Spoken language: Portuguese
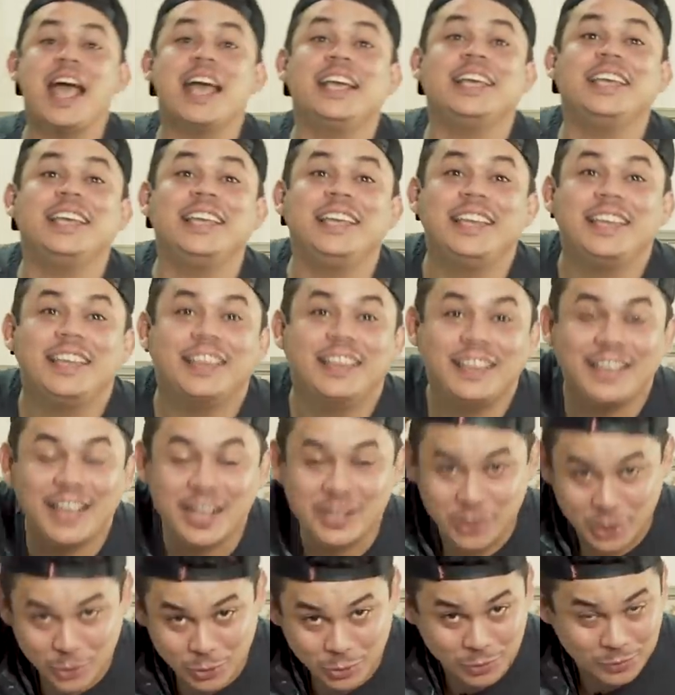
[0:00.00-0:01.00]
aí que
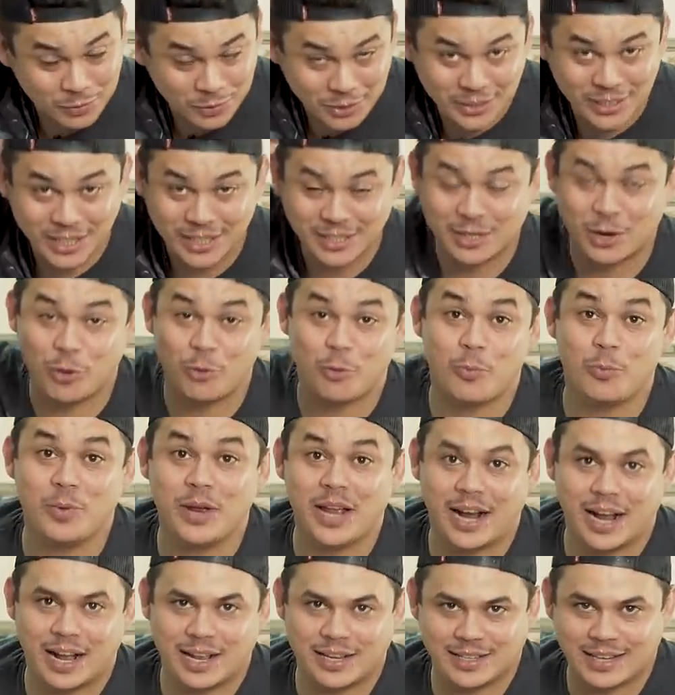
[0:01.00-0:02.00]
assiste os vídeos já saiu com
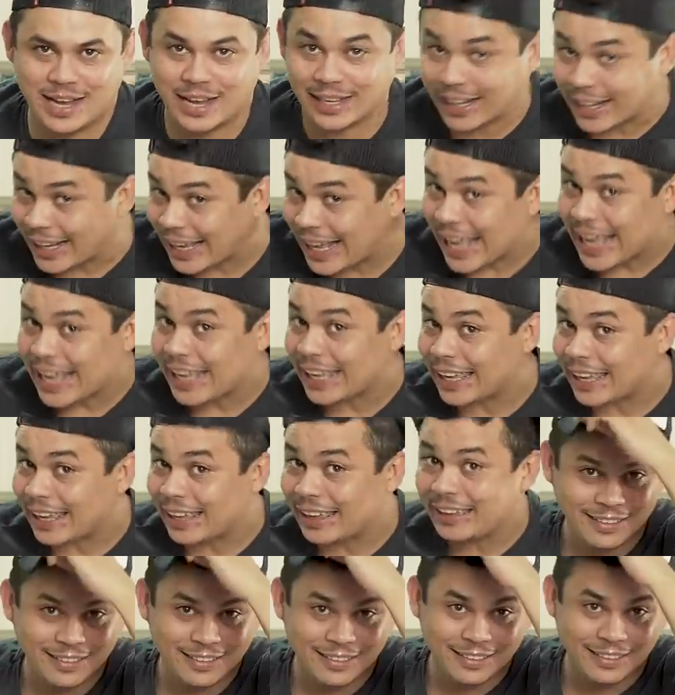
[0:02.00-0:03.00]
mulher casada? Quem?
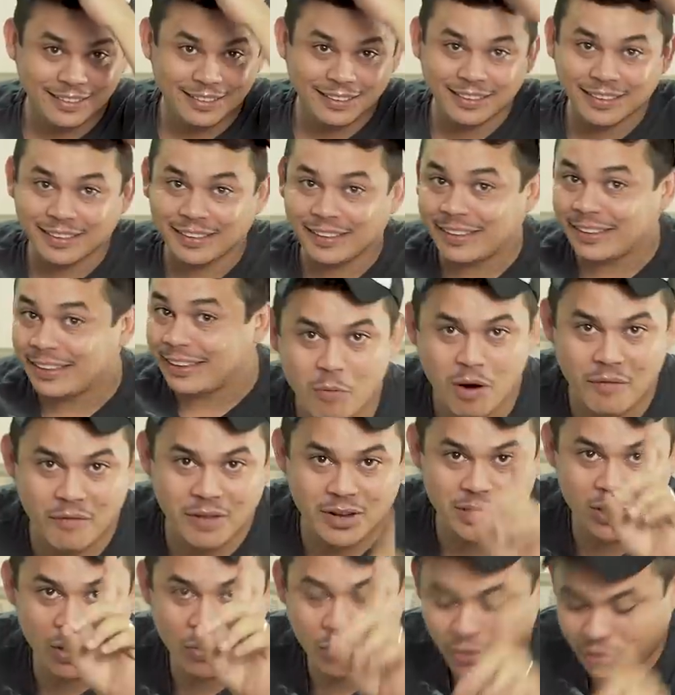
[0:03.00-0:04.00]
Uma
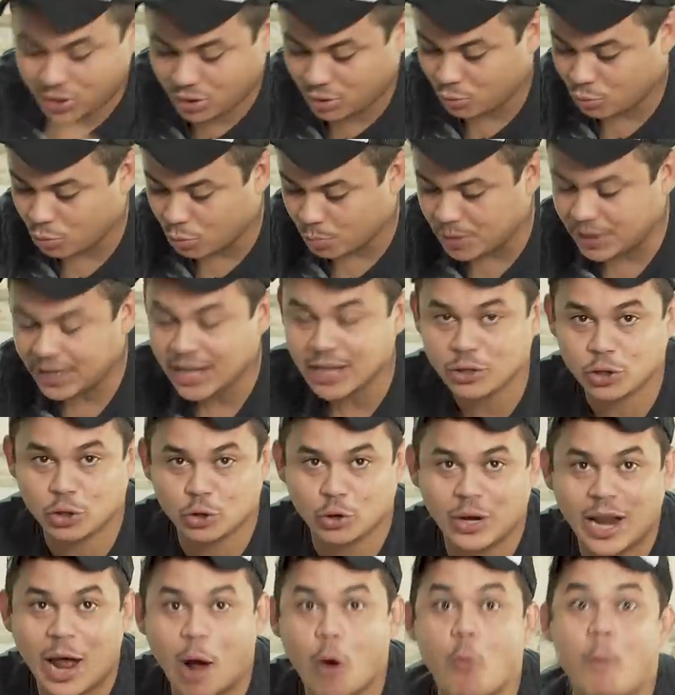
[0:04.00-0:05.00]
vez aconteceu comigo essa
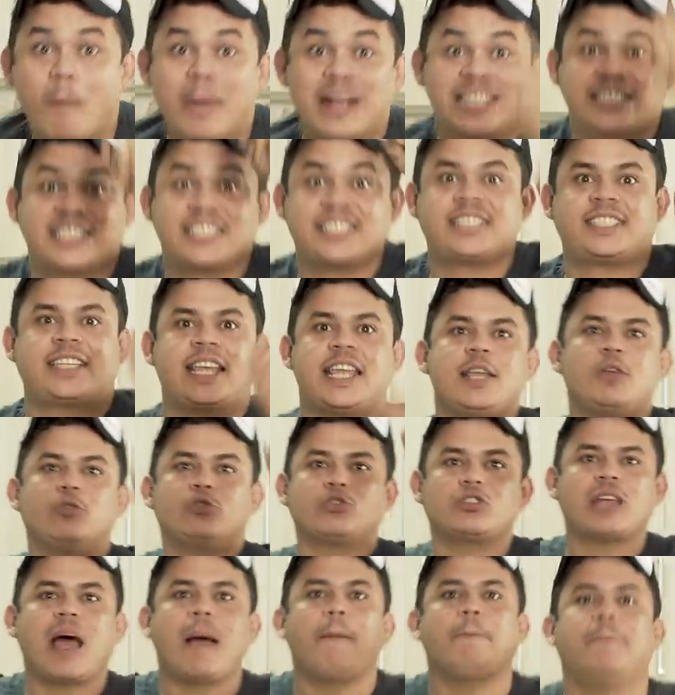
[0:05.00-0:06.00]
história mas sem eu
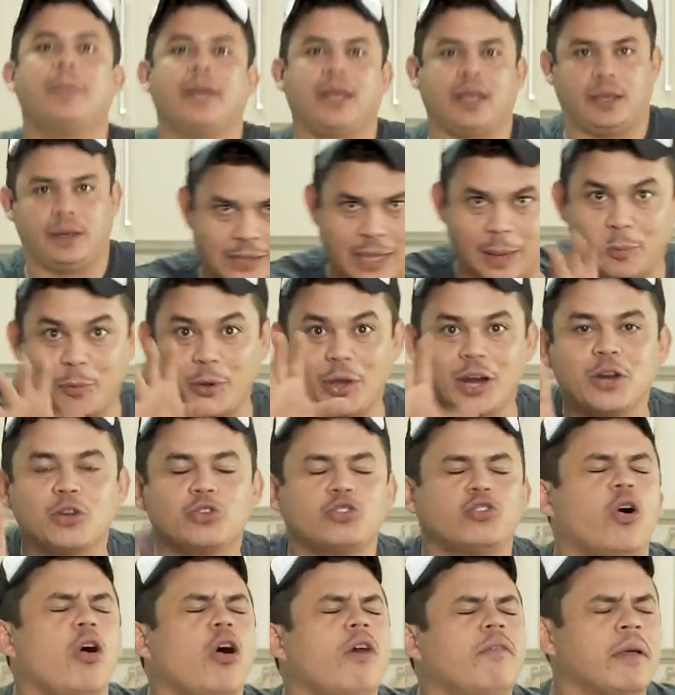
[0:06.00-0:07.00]
saber. Sabe porque eu era
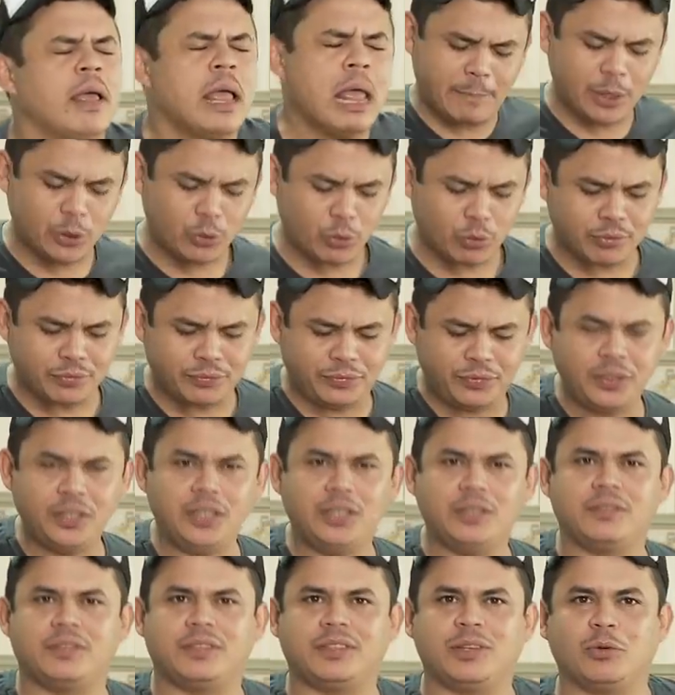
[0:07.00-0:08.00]
jovem, bem
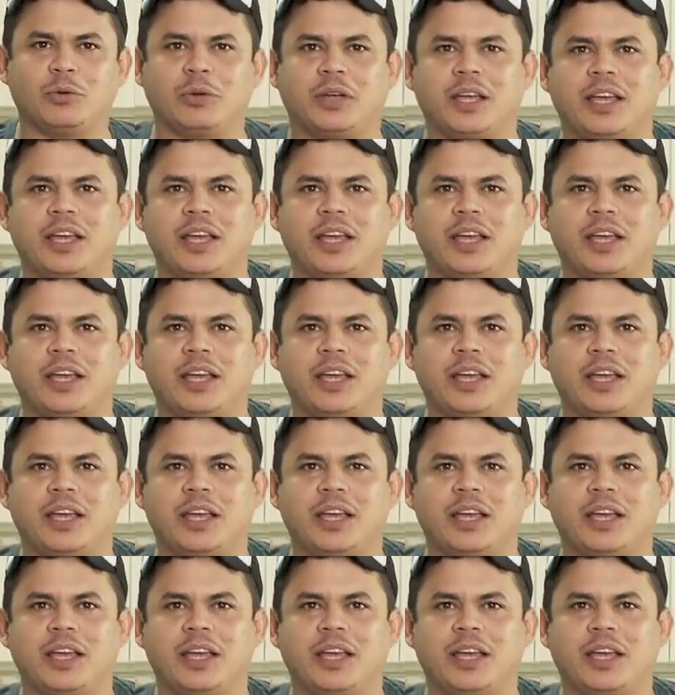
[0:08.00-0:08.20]
novinho, não sei o